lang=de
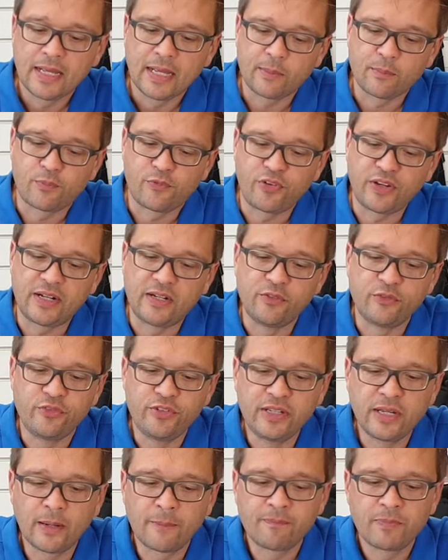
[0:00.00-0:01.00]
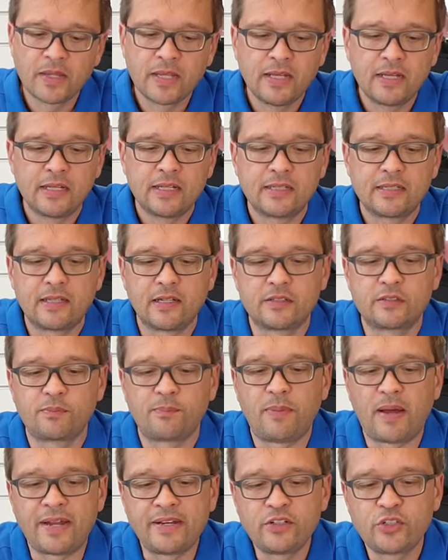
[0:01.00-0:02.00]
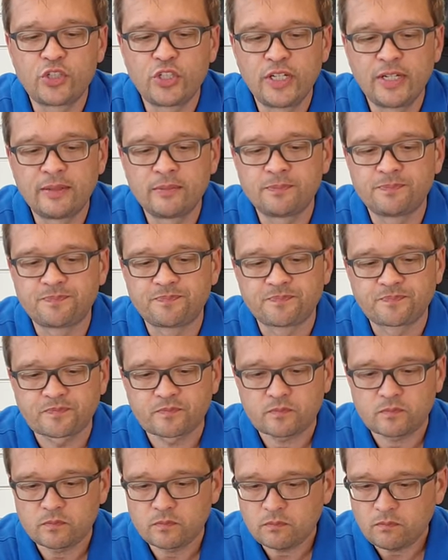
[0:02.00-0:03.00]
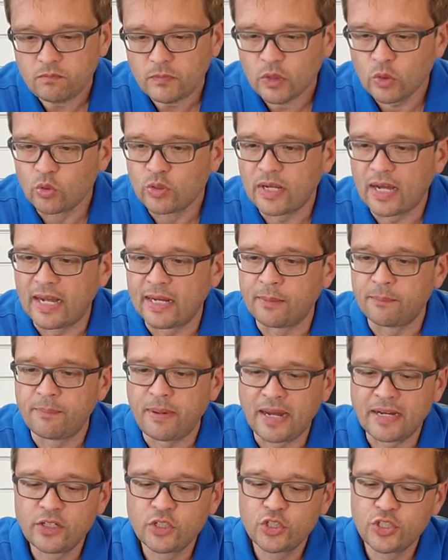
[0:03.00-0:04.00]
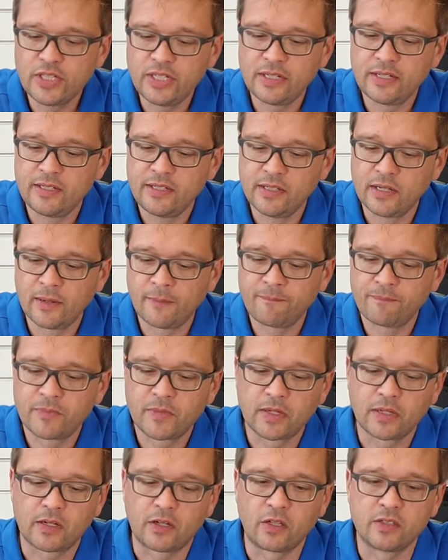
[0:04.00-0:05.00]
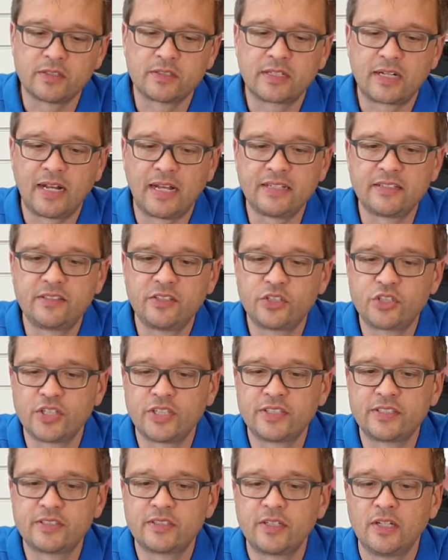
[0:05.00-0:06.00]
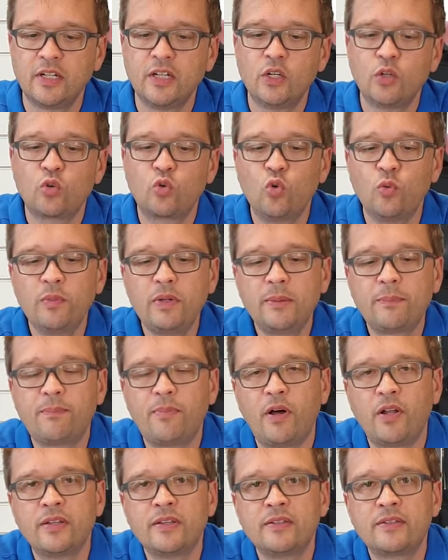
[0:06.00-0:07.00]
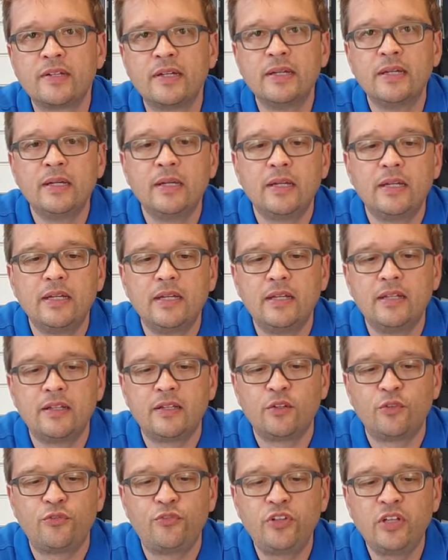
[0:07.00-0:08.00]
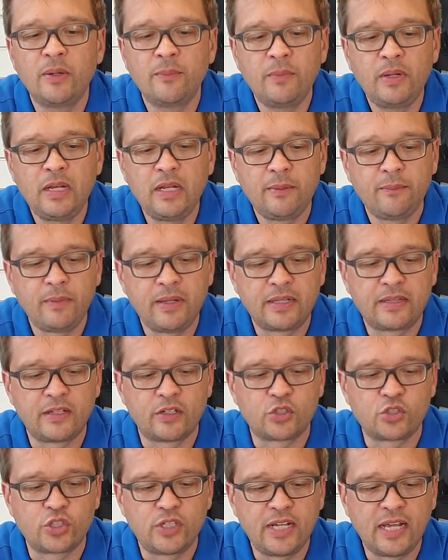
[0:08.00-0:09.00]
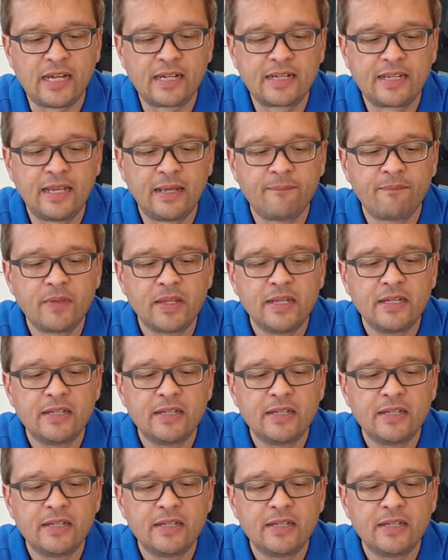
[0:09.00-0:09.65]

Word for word: empfehlen wir das Bungee oder ein Bungee hier, ein ganz klassisches Gummiband, in 4 mm Stärke